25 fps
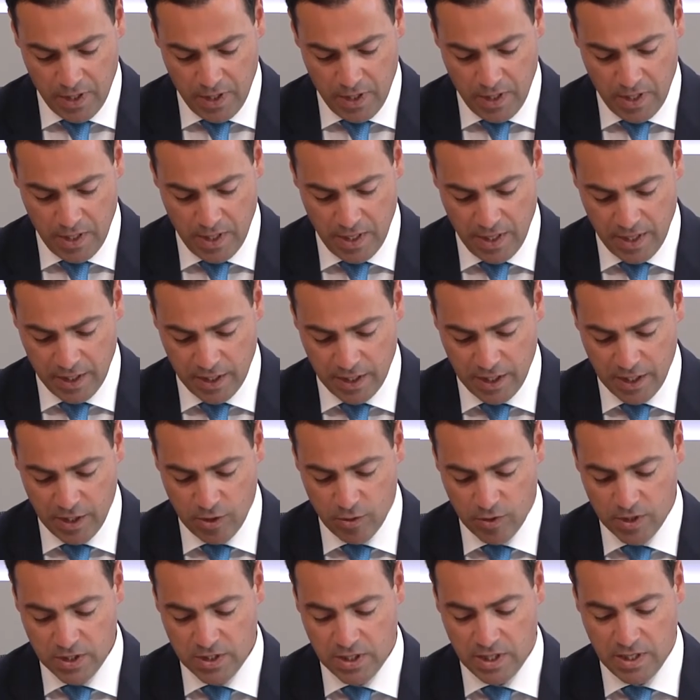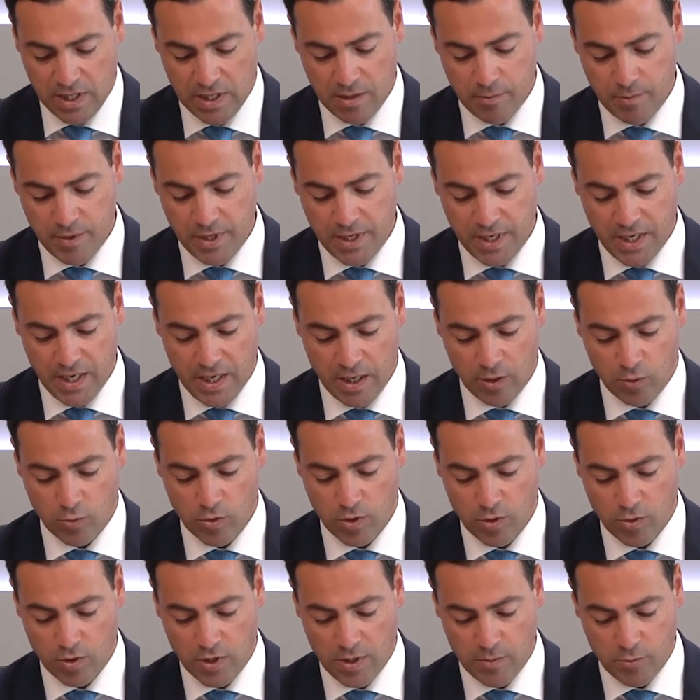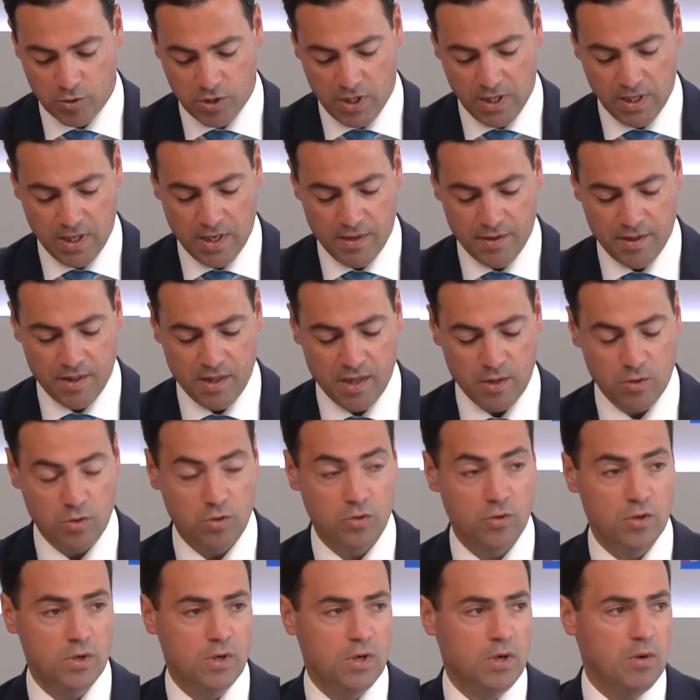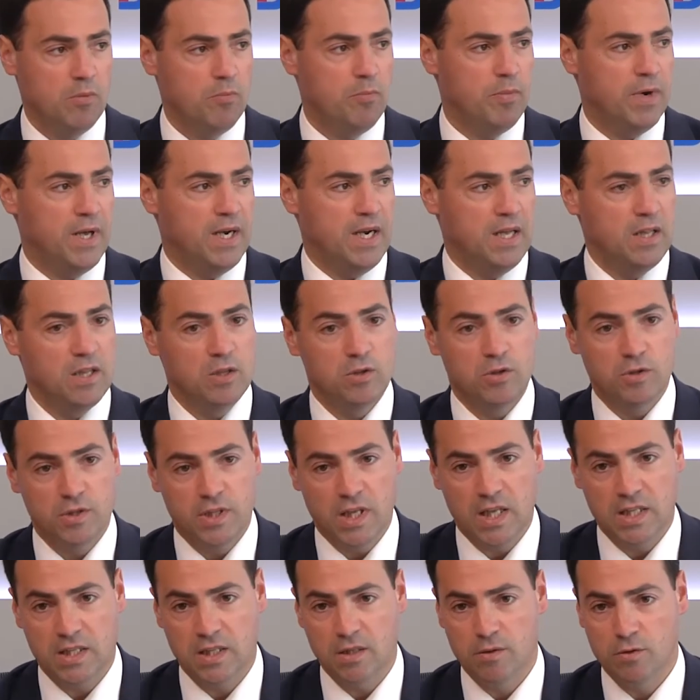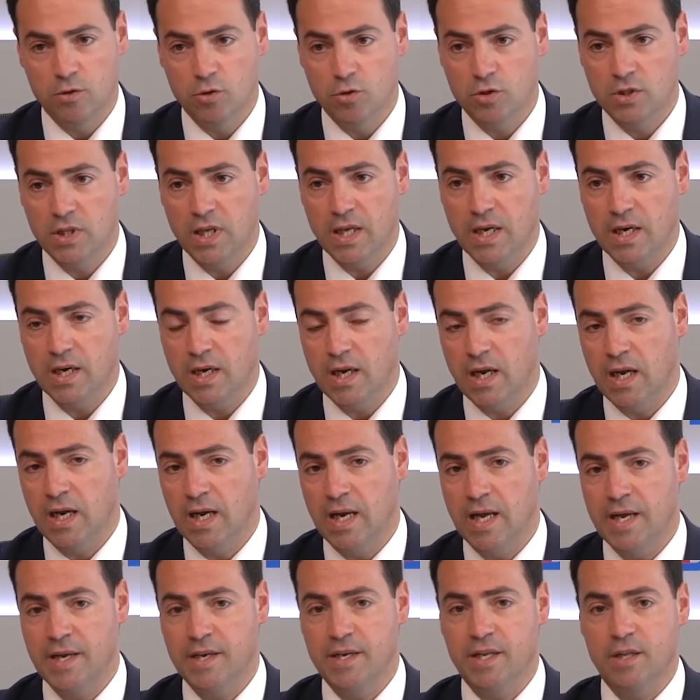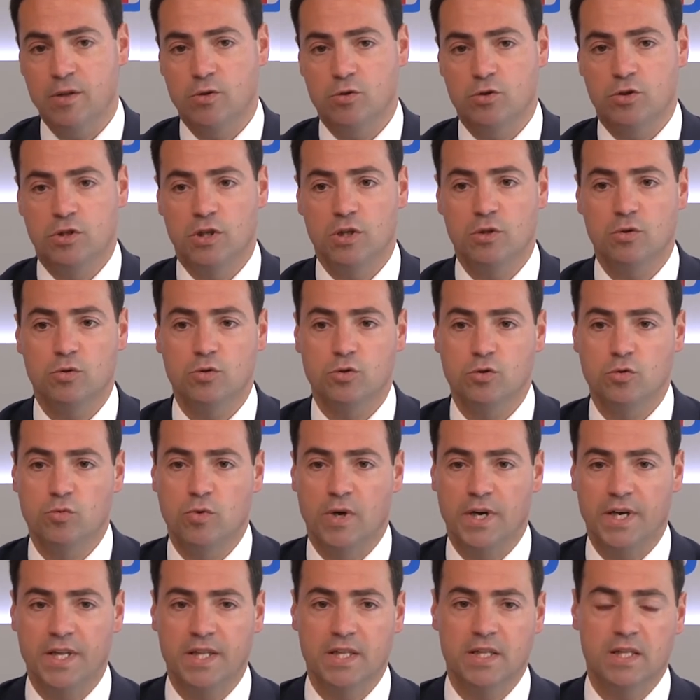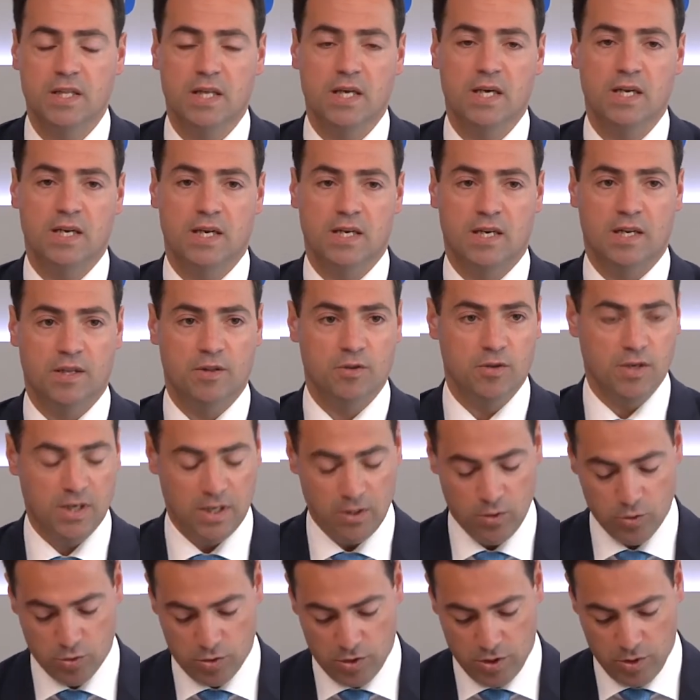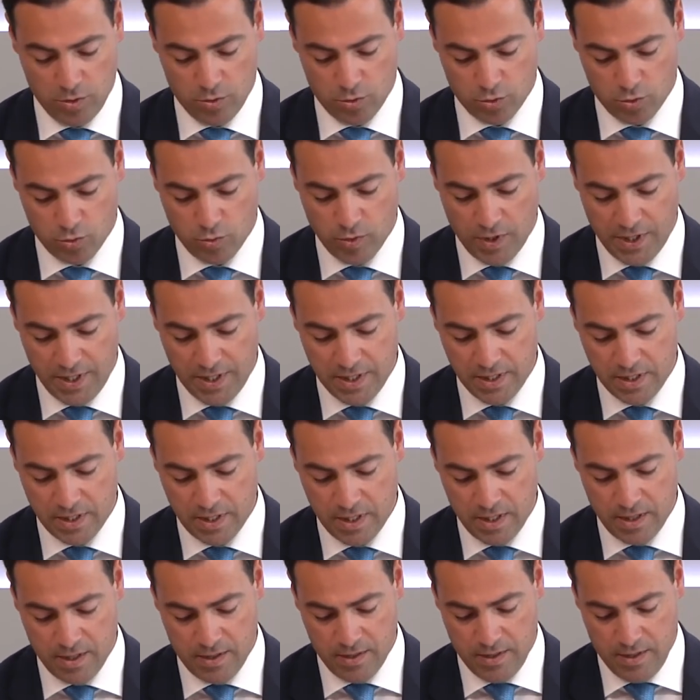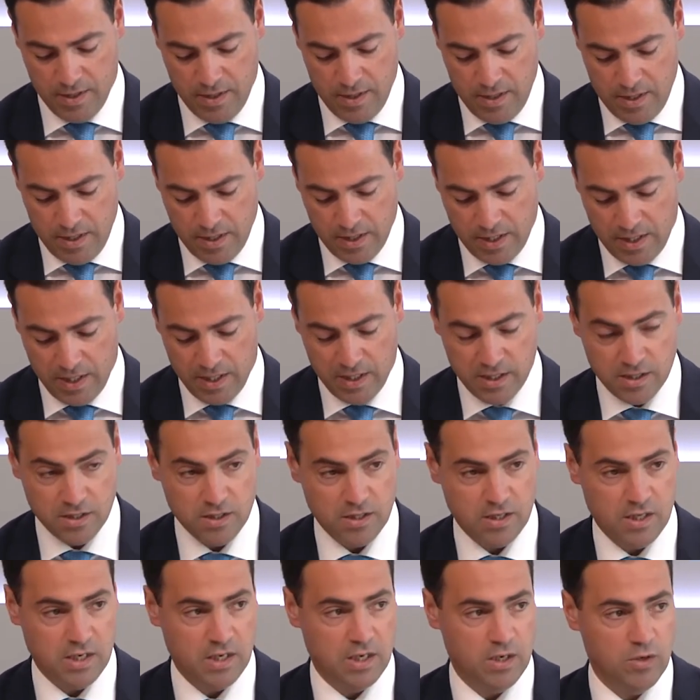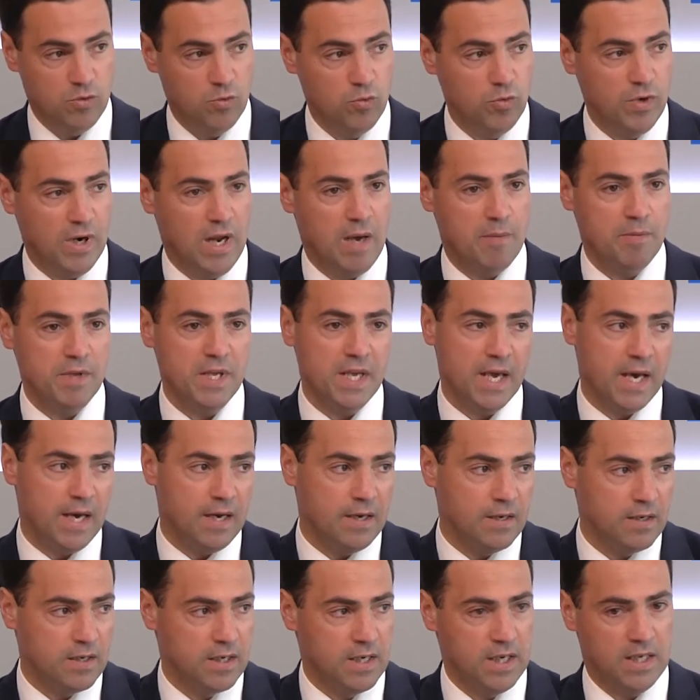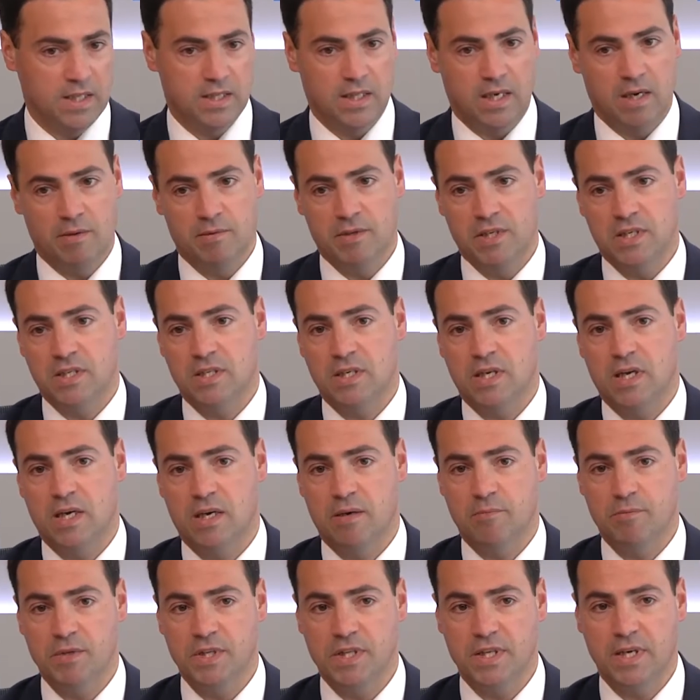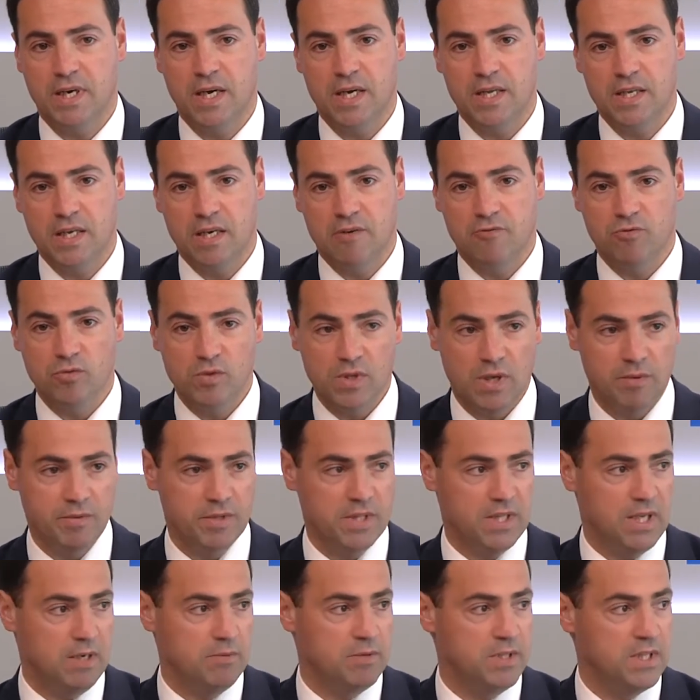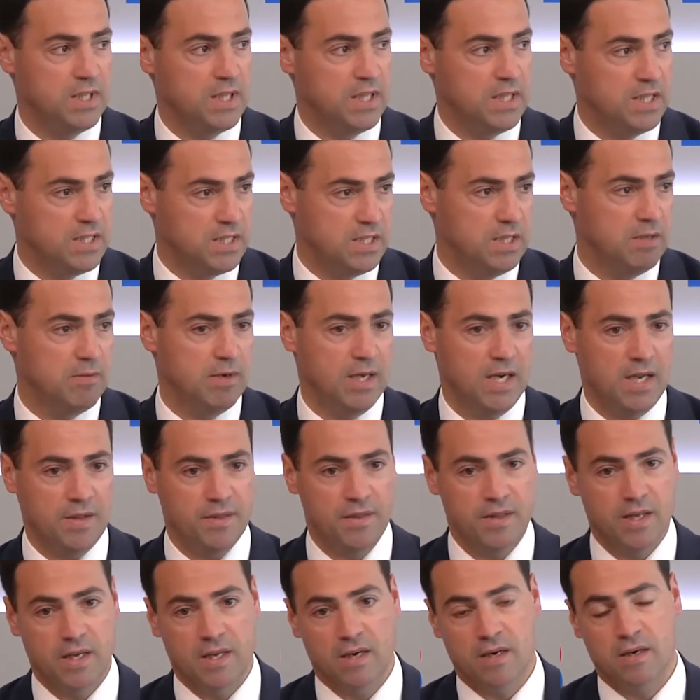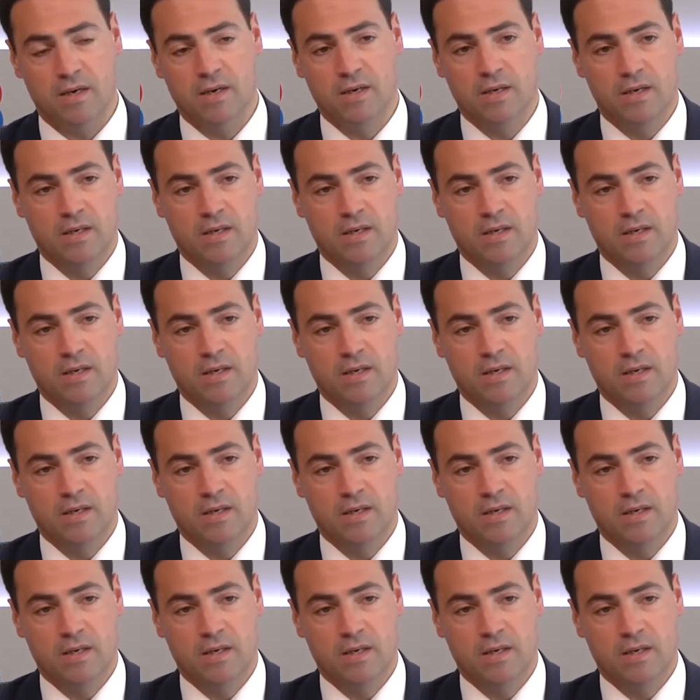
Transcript: eh, quiero detenerme en el acuerdo que hemos alcanzado para dotar a la N240, a la Nacional 240, que es eh, una vía que atraviesa Vizcaya, fundamentalmente desde Barázar